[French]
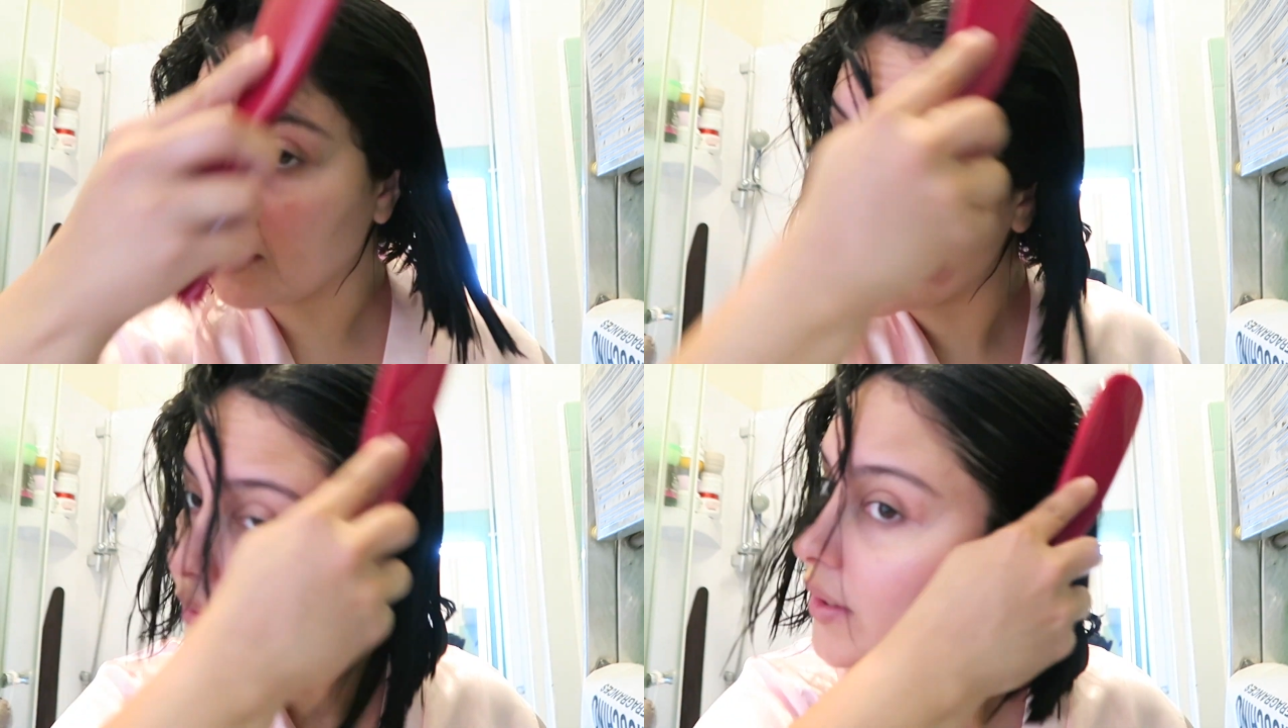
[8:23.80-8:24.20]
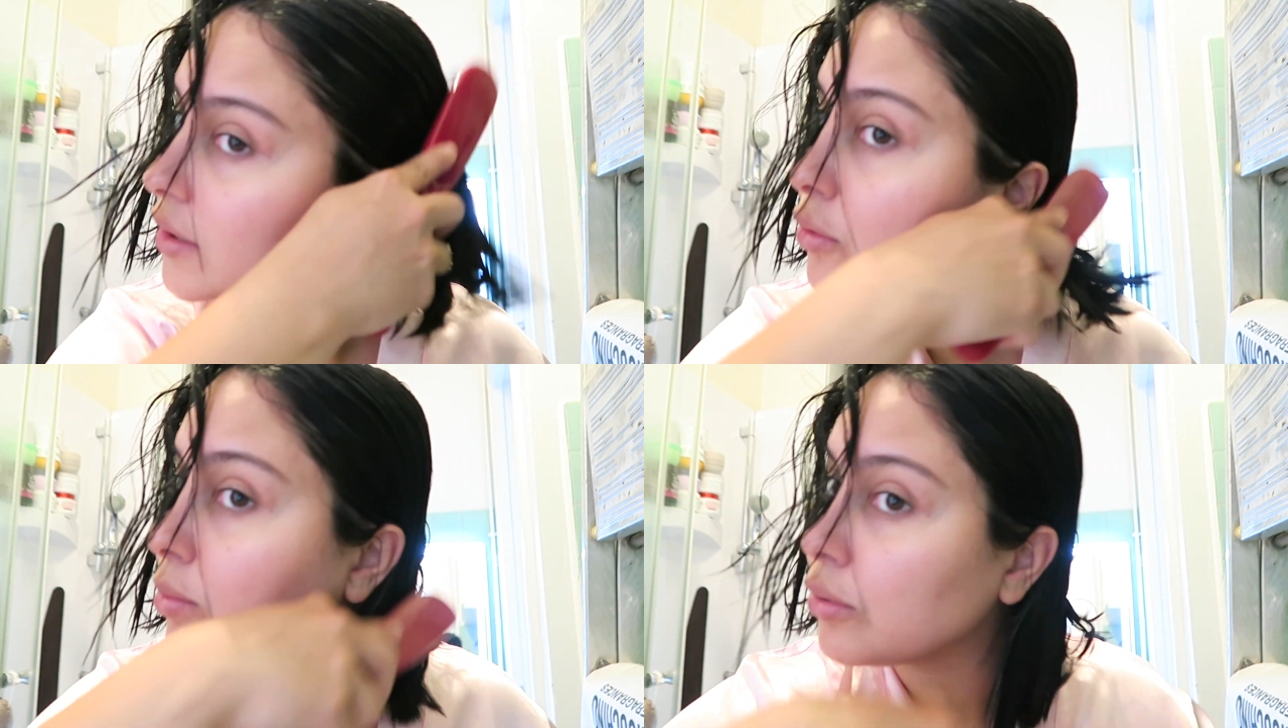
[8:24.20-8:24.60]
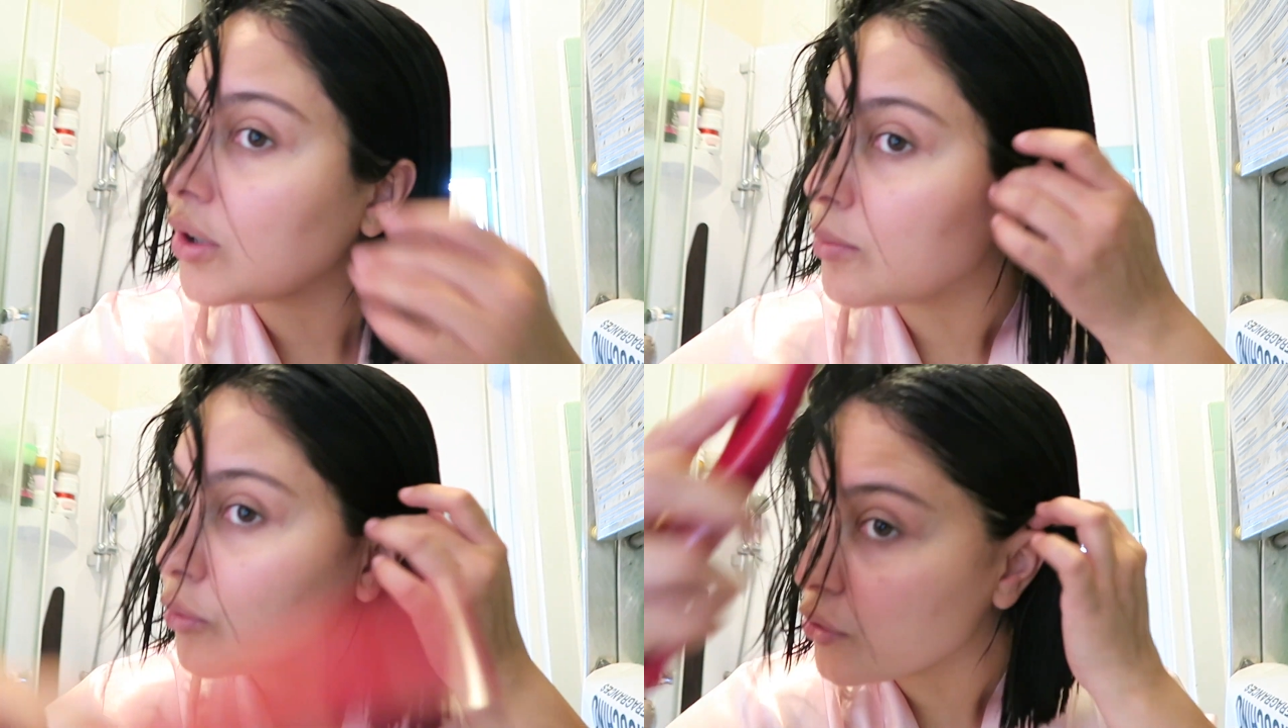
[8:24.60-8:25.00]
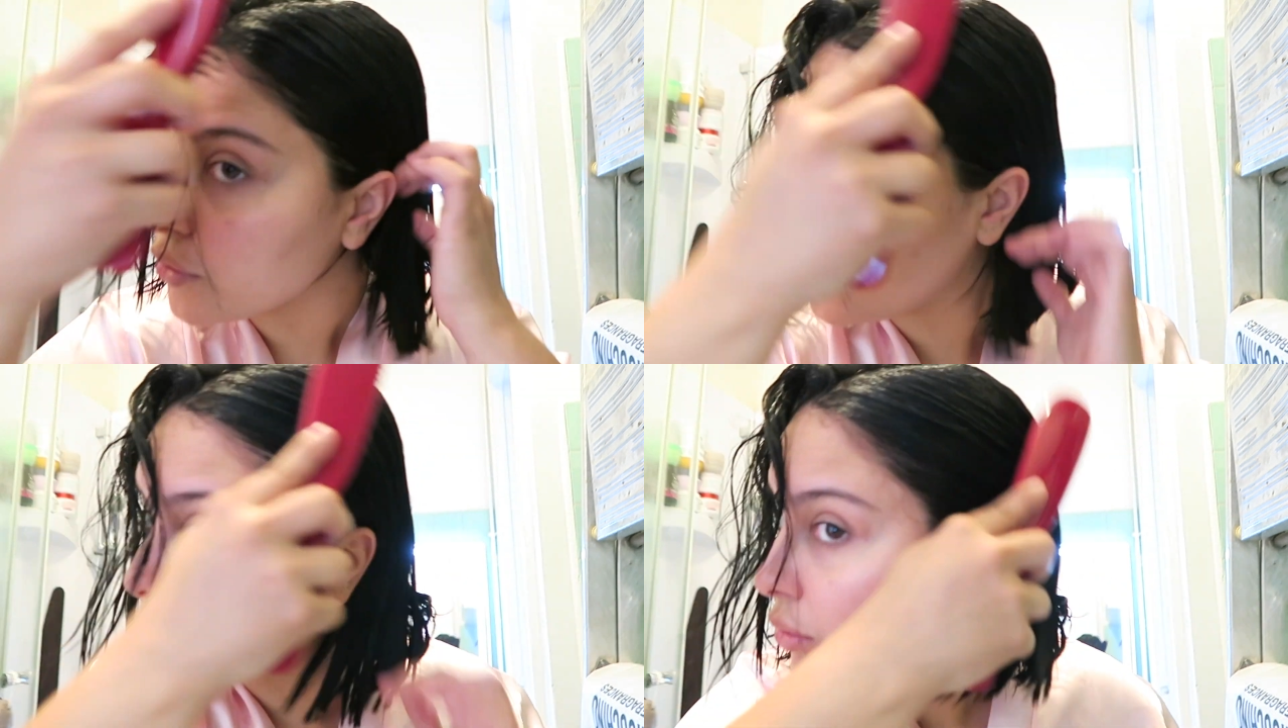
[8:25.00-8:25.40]
bah, d'éviter de, de brûler mon
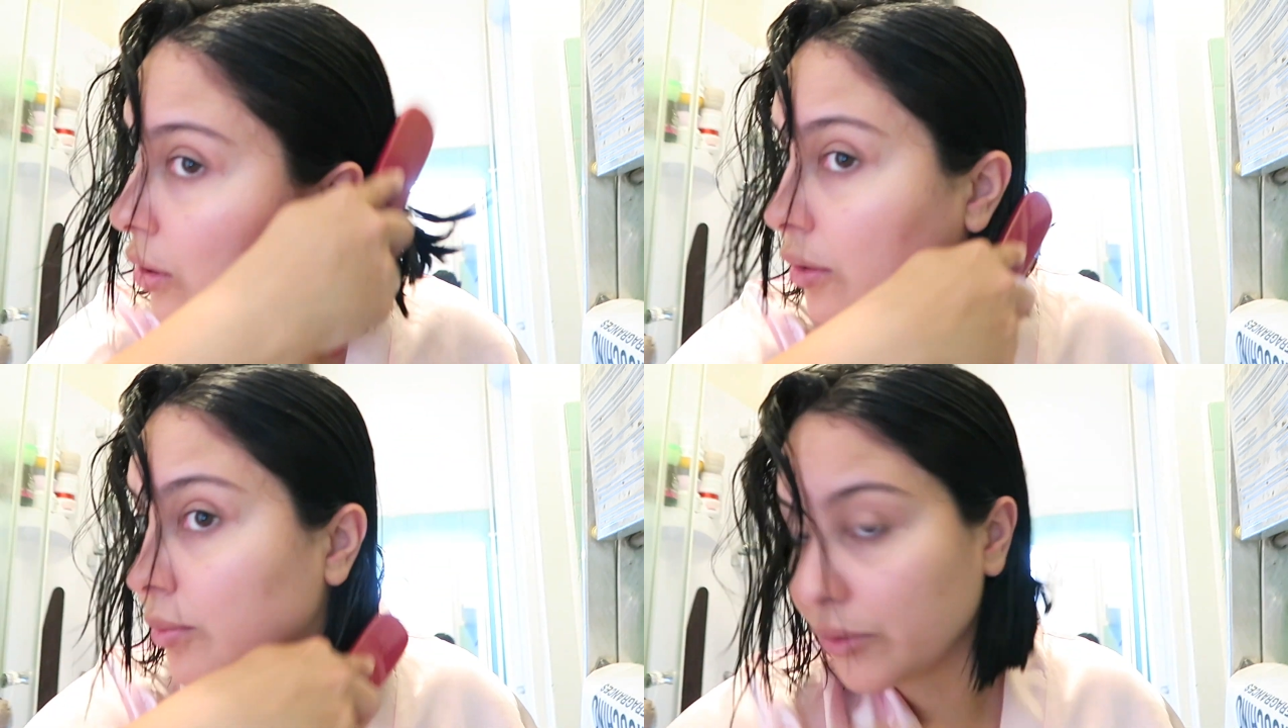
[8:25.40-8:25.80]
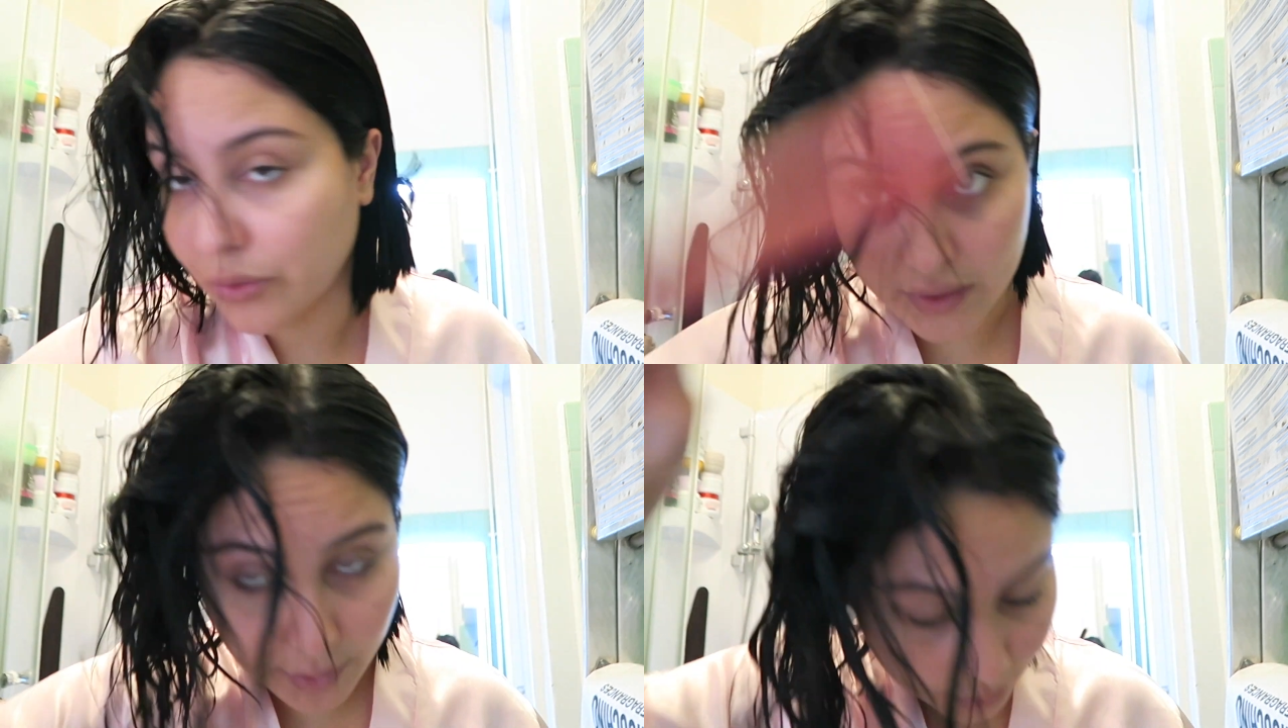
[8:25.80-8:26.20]
cheveu euh, puisque c'est